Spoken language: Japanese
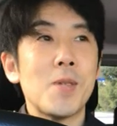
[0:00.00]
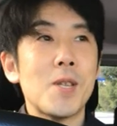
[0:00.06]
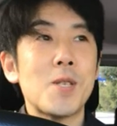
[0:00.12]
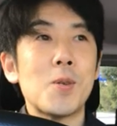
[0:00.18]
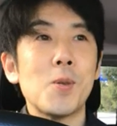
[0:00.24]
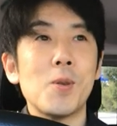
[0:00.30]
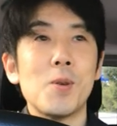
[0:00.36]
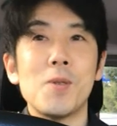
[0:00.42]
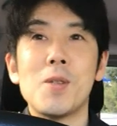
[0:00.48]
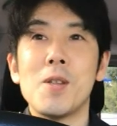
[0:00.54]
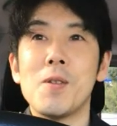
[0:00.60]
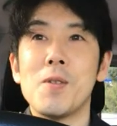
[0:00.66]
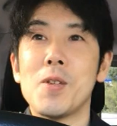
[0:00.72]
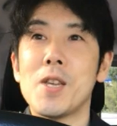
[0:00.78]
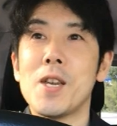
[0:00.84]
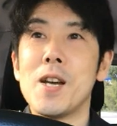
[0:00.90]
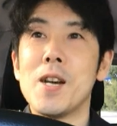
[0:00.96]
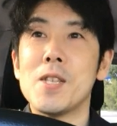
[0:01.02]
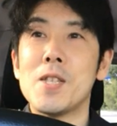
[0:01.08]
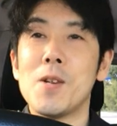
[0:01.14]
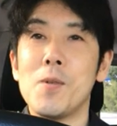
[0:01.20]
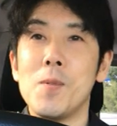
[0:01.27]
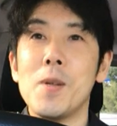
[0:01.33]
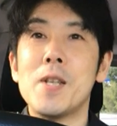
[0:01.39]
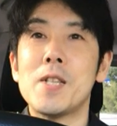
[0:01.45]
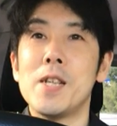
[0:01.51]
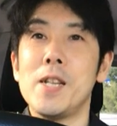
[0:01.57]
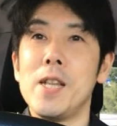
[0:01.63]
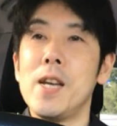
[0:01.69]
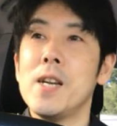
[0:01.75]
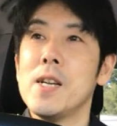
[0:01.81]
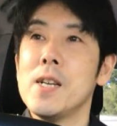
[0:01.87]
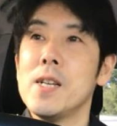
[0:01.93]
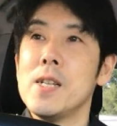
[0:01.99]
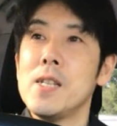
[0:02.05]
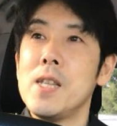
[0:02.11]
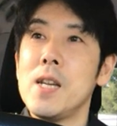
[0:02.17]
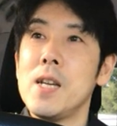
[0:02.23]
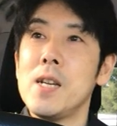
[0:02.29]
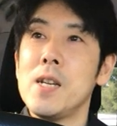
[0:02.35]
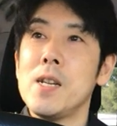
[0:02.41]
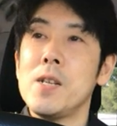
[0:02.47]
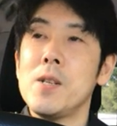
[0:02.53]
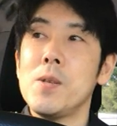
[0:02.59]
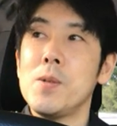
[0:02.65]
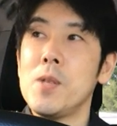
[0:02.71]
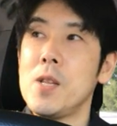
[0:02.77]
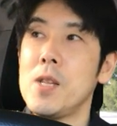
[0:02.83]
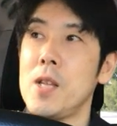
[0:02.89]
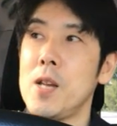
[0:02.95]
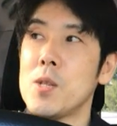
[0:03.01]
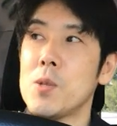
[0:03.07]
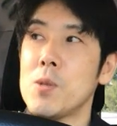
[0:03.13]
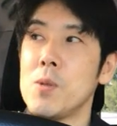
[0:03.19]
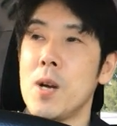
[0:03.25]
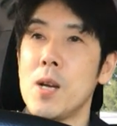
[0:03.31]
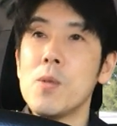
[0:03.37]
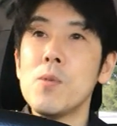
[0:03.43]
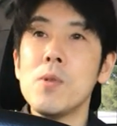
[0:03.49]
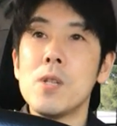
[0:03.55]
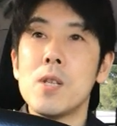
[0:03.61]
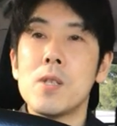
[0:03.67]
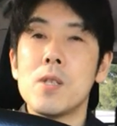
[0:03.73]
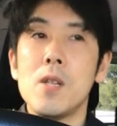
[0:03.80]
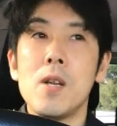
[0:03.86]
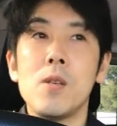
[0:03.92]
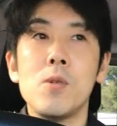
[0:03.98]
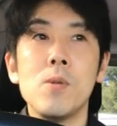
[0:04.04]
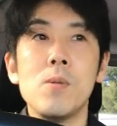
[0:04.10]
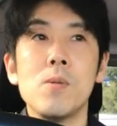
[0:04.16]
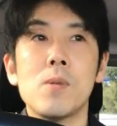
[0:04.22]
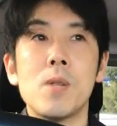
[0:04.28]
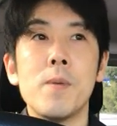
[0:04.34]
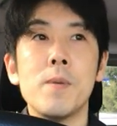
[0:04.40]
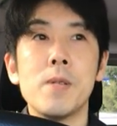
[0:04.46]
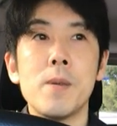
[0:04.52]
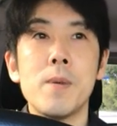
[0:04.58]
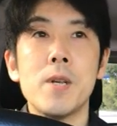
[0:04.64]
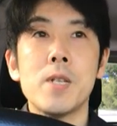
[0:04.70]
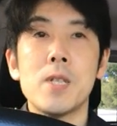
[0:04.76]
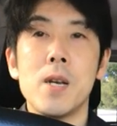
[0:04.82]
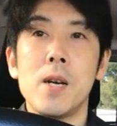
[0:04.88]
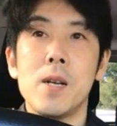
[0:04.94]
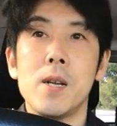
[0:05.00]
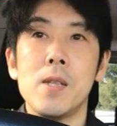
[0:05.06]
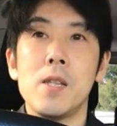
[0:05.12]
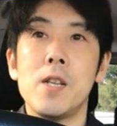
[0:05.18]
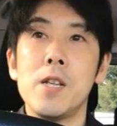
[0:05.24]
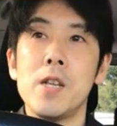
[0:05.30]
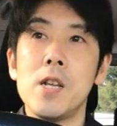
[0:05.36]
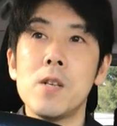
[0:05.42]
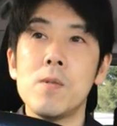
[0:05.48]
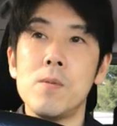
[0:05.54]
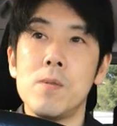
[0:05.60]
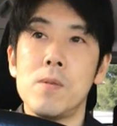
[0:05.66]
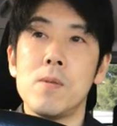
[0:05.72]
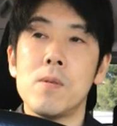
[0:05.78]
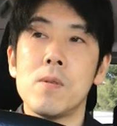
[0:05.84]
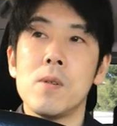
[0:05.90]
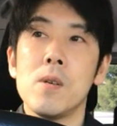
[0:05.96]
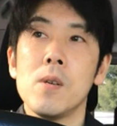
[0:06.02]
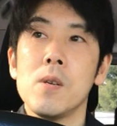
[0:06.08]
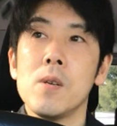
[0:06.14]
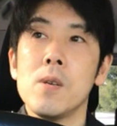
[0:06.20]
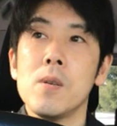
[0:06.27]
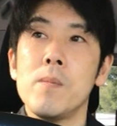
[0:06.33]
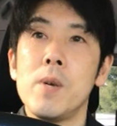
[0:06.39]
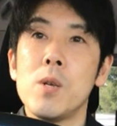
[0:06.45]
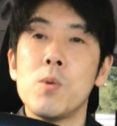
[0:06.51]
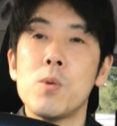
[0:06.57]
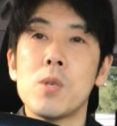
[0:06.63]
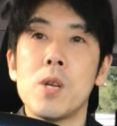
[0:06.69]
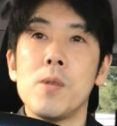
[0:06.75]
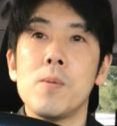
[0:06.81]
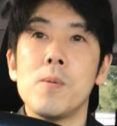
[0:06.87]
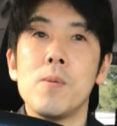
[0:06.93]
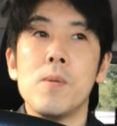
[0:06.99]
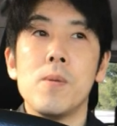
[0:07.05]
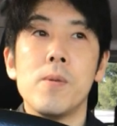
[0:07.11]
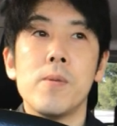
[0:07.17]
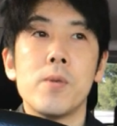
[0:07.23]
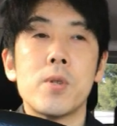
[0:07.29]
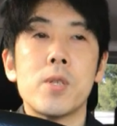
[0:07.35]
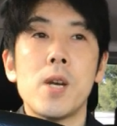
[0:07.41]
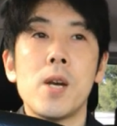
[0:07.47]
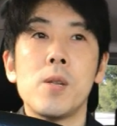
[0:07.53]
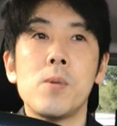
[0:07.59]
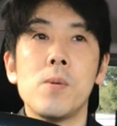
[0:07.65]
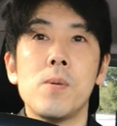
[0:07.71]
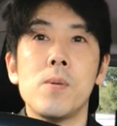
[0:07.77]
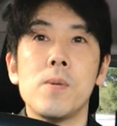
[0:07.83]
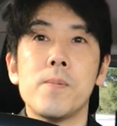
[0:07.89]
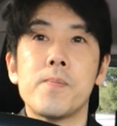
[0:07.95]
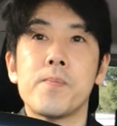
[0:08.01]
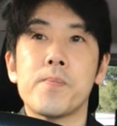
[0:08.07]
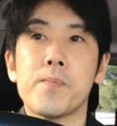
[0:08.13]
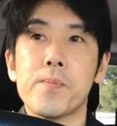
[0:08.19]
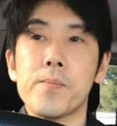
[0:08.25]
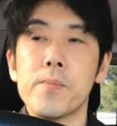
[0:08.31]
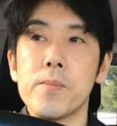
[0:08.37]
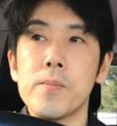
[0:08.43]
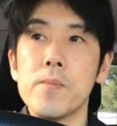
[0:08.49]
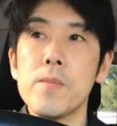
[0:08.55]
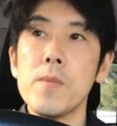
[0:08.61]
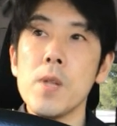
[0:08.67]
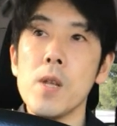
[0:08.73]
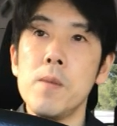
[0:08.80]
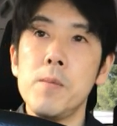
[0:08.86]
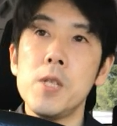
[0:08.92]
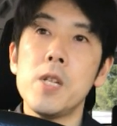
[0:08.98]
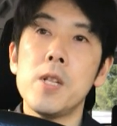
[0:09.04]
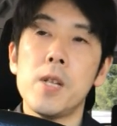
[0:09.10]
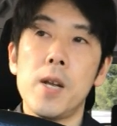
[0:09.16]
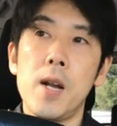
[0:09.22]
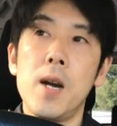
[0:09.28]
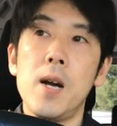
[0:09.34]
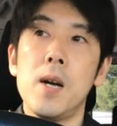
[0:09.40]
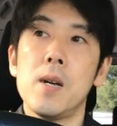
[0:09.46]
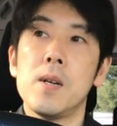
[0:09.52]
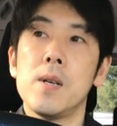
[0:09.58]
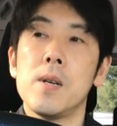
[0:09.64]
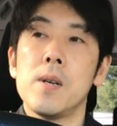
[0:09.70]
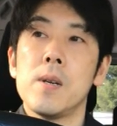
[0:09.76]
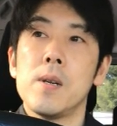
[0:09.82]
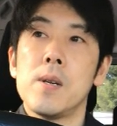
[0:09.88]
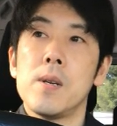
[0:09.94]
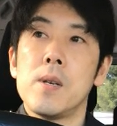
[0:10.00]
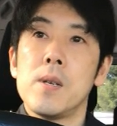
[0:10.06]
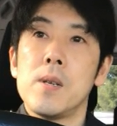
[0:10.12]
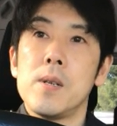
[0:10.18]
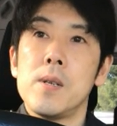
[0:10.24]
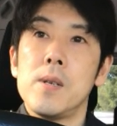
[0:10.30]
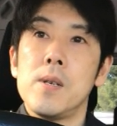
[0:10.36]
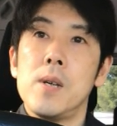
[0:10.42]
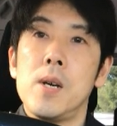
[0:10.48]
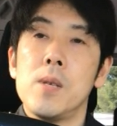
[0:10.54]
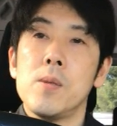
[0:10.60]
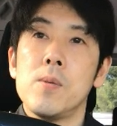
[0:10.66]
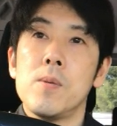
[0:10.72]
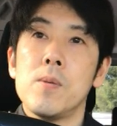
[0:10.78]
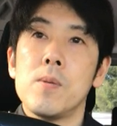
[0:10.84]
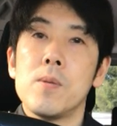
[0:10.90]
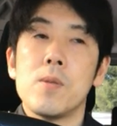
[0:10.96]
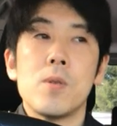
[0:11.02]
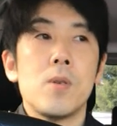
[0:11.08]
同じこと言ってるような気がしてごめんなさいね。で、言ってて、その後にですね、今日たまたま朝、何気なく、まあ、いくつかのこう、サイトを見てたら、あの、